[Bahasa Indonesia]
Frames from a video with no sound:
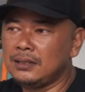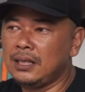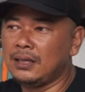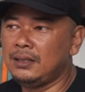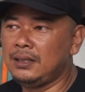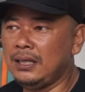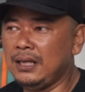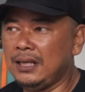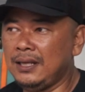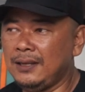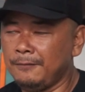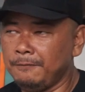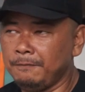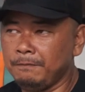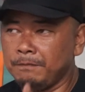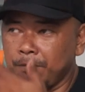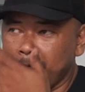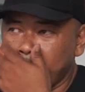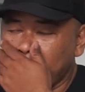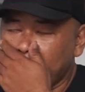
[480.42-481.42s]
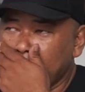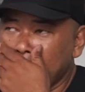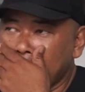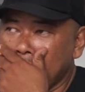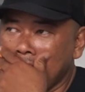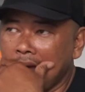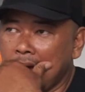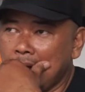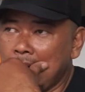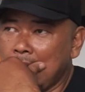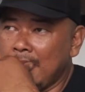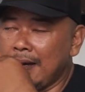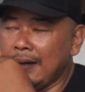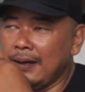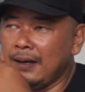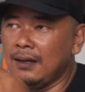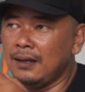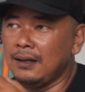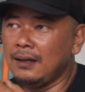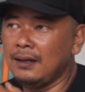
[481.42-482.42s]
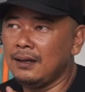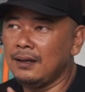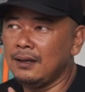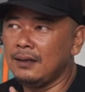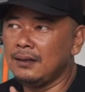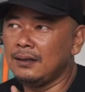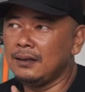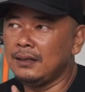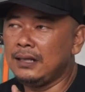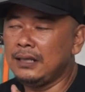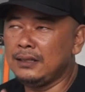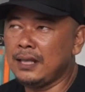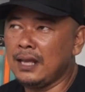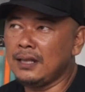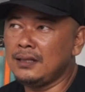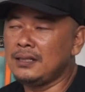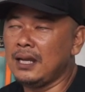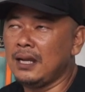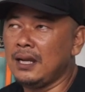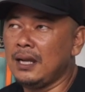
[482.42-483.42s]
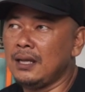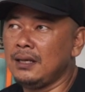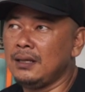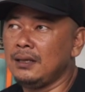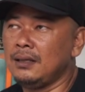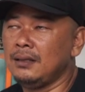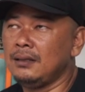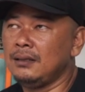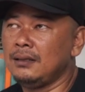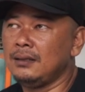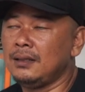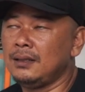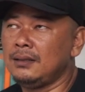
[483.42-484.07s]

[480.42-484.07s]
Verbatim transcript: jadi eh, kita jangan